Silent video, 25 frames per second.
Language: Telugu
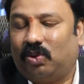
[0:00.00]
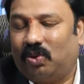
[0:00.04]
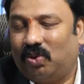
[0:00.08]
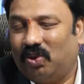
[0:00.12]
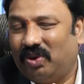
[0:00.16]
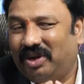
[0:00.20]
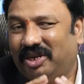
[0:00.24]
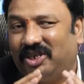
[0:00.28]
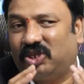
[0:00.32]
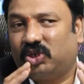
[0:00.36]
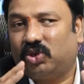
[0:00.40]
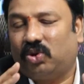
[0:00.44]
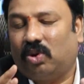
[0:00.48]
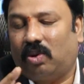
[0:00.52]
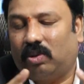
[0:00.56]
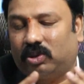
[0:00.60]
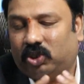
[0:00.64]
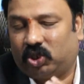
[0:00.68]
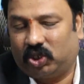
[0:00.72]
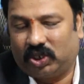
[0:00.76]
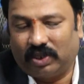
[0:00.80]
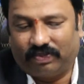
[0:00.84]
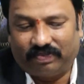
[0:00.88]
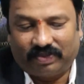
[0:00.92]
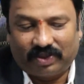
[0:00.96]
కొన్ని
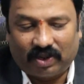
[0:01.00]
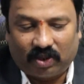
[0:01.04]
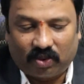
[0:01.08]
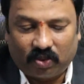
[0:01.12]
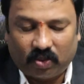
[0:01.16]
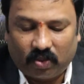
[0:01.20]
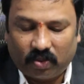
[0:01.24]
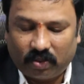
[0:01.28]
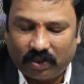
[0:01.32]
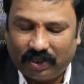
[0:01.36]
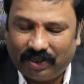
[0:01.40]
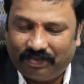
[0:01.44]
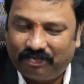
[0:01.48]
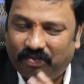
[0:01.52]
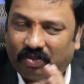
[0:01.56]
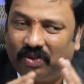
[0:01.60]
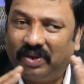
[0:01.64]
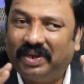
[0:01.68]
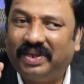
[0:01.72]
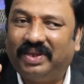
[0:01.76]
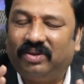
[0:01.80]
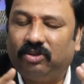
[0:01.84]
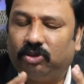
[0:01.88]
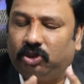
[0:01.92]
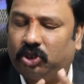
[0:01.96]
స్టాక్స్ చెప్తాను ఇప్పుడు
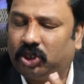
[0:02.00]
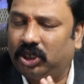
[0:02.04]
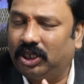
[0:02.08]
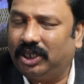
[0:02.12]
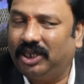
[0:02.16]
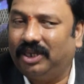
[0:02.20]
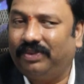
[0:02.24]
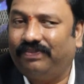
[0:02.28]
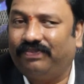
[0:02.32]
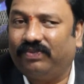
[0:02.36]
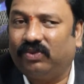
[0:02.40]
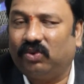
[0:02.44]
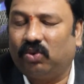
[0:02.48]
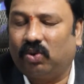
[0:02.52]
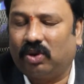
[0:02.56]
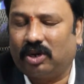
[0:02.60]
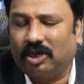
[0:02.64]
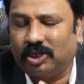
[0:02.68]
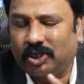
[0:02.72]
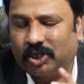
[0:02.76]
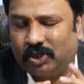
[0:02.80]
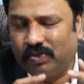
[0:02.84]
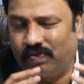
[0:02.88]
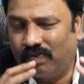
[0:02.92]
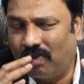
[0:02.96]
ఇది వచ్చి
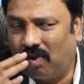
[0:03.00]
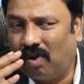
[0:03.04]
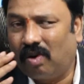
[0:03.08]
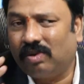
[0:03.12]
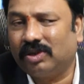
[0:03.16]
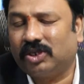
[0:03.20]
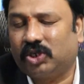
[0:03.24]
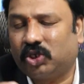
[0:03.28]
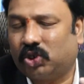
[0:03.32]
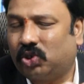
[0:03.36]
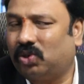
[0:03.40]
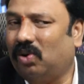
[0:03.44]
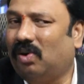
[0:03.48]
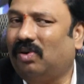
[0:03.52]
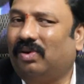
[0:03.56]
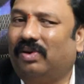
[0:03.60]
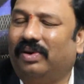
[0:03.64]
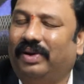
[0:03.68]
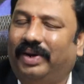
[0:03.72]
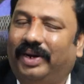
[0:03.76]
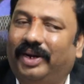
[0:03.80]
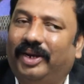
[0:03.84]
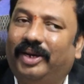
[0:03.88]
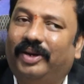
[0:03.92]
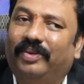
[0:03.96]
ఒక స్మాల్ స్టాక్
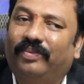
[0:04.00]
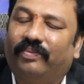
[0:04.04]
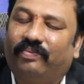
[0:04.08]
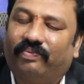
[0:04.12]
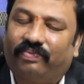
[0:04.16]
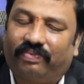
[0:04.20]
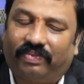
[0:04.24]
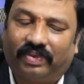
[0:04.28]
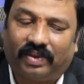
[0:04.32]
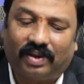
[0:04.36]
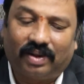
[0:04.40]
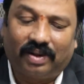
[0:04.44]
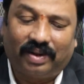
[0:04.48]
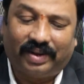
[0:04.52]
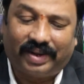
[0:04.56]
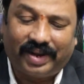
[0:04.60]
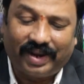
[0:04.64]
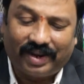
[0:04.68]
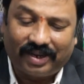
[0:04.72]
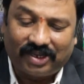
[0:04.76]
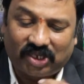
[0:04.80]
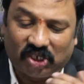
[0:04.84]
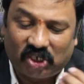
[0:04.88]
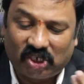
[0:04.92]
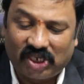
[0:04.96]
అండి అంటే
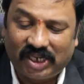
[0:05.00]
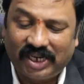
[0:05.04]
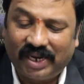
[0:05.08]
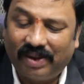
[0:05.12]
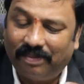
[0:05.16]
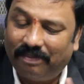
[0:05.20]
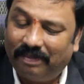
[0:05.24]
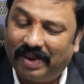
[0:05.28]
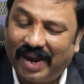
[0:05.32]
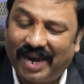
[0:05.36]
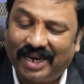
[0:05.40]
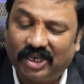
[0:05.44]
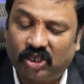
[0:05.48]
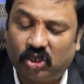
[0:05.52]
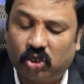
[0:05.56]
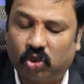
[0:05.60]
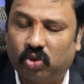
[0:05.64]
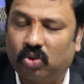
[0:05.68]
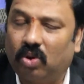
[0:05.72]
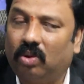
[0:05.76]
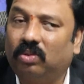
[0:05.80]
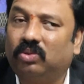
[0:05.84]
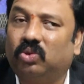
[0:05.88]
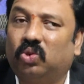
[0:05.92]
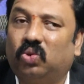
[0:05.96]
చిన్న బ్యాంక్
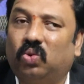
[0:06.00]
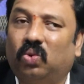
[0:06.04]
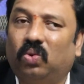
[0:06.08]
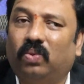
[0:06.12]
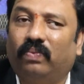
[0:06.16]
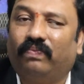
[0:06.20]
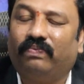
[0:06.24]
స్టాక్స్